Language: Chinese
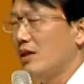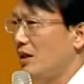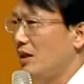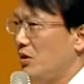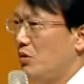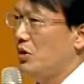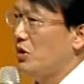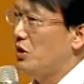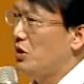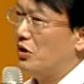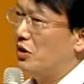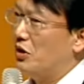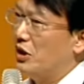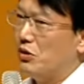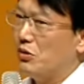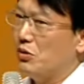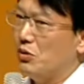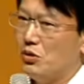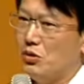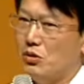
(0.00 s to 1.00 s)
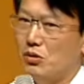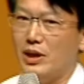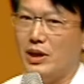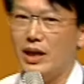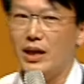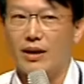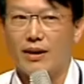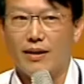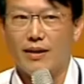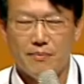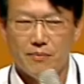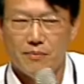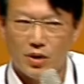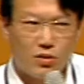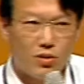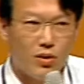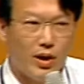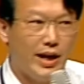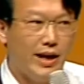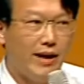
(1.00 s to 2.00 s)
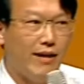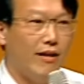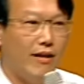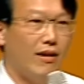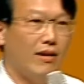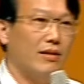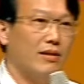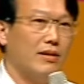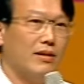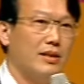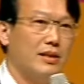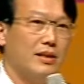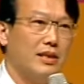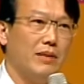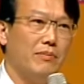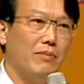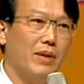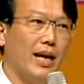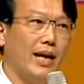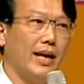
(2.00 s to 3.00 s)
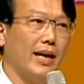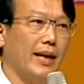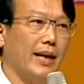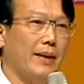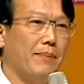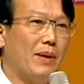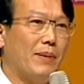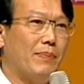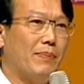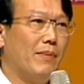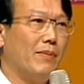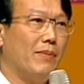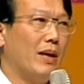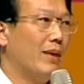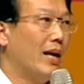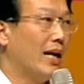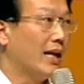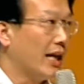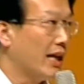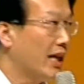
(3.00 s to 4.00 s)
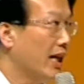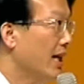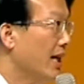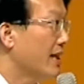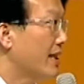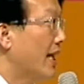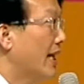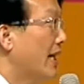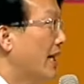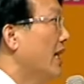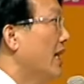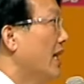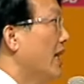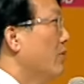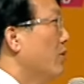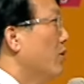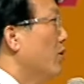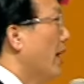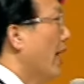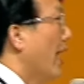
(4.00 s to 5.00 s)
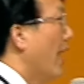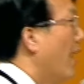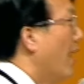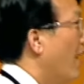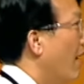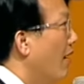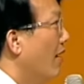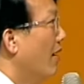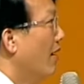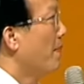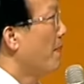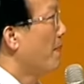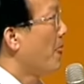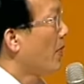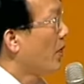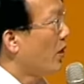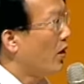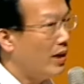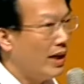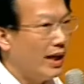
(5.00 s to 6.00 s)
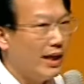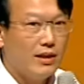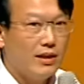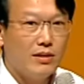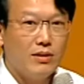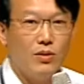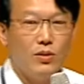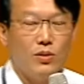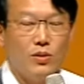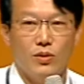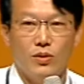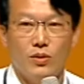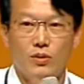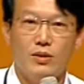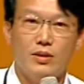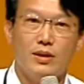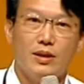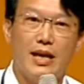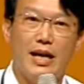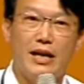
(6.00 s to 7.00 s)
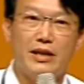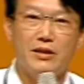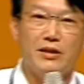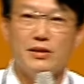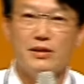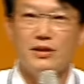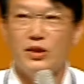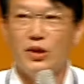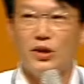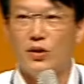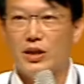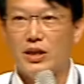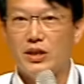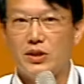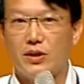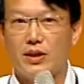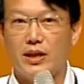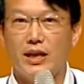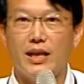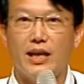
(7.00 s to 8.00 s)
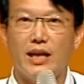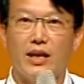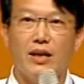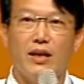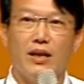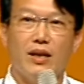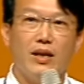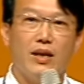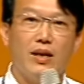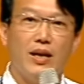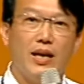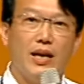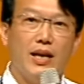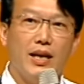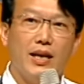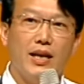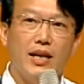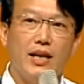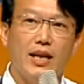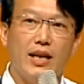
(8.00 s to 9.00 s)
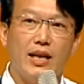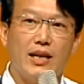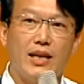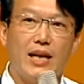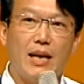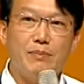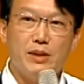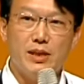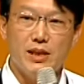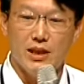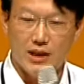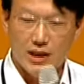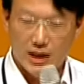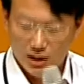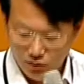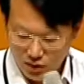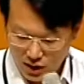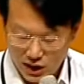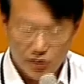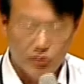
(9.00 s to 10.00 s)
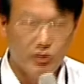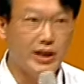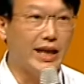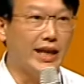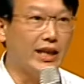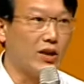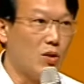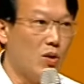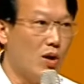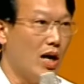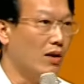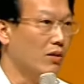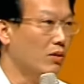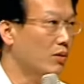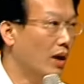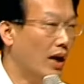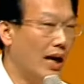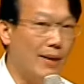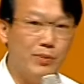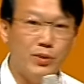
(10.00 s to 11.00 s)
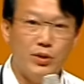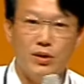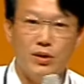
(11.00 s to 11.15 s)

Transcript: 这是非常的自私咧。莫怪吼，即摆爸爸妈妈家囝仔送去尼母遐吼，拢爱哦，爱佫用迄种迄个迄个监视器，为手机仔着看有啊，啊